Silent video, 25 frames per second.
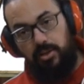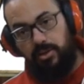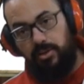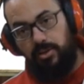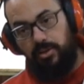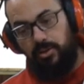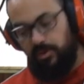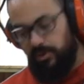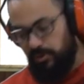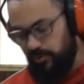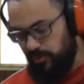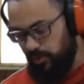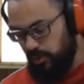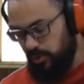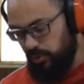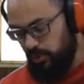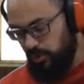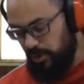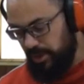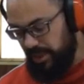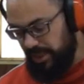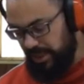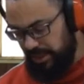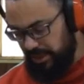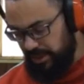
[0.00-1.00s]
euh,
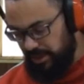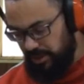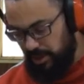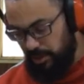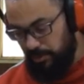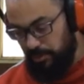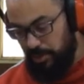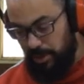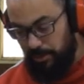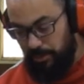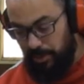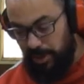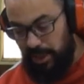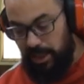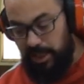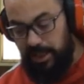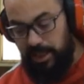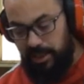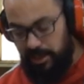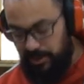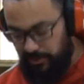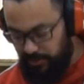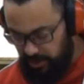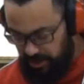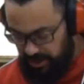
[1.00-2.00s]
votre ligne est bien
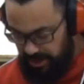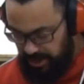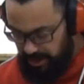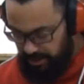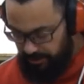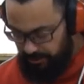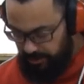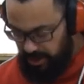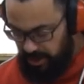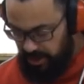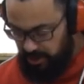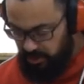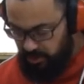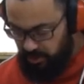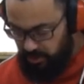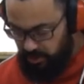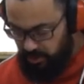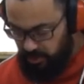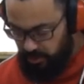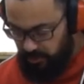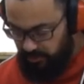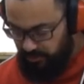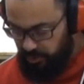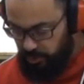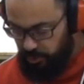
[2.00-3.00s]
parallèle à votre lame et
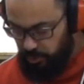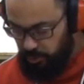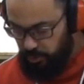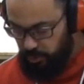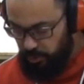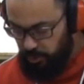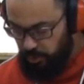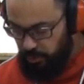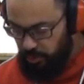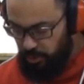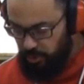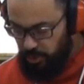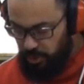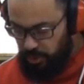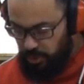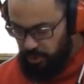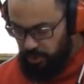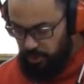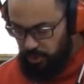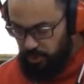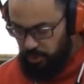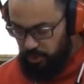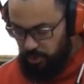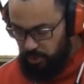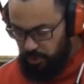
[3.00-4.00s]
que votre buté,
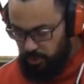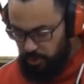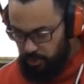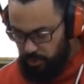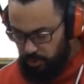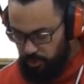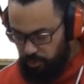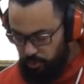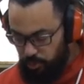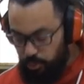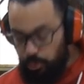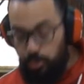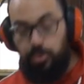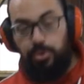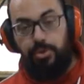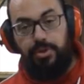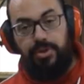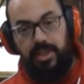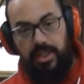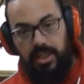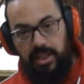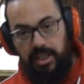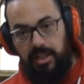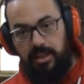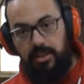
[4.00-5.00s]
euh,
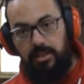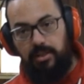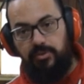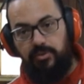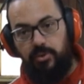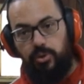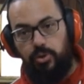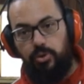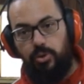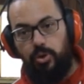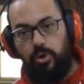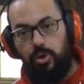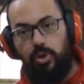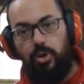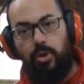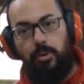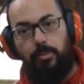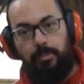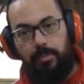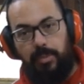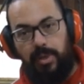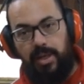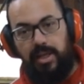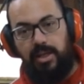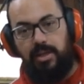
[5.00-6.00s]
butée, votre
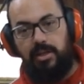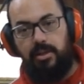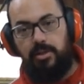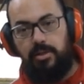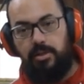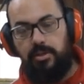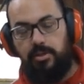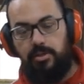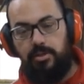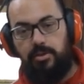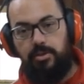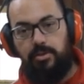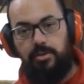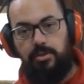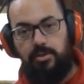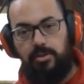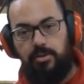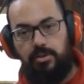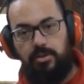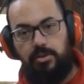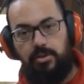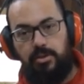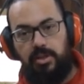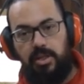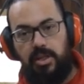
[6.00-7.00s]
repère, euh,
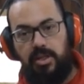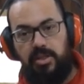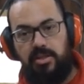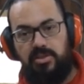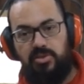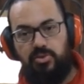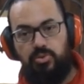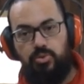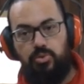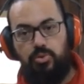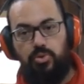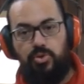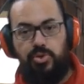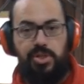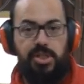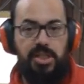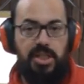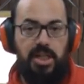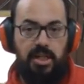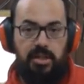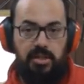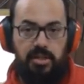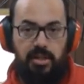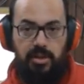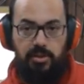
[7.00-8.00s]
qui est issu en
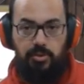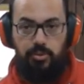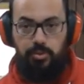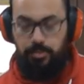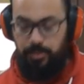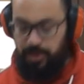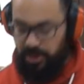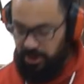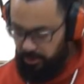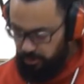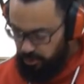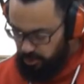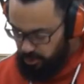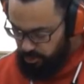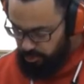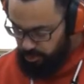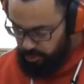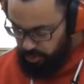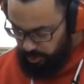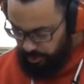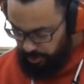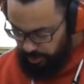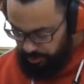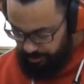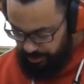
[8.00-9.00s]
général d'un cumico
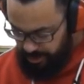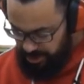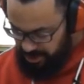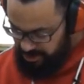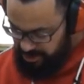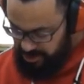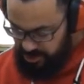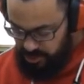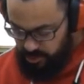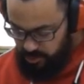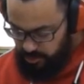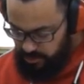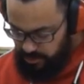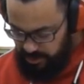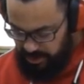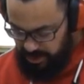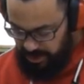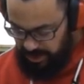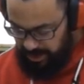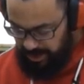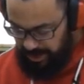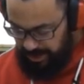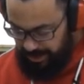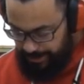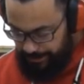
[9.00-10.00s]
pour bien
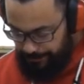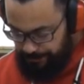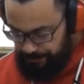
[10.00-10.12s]
s'ajuster,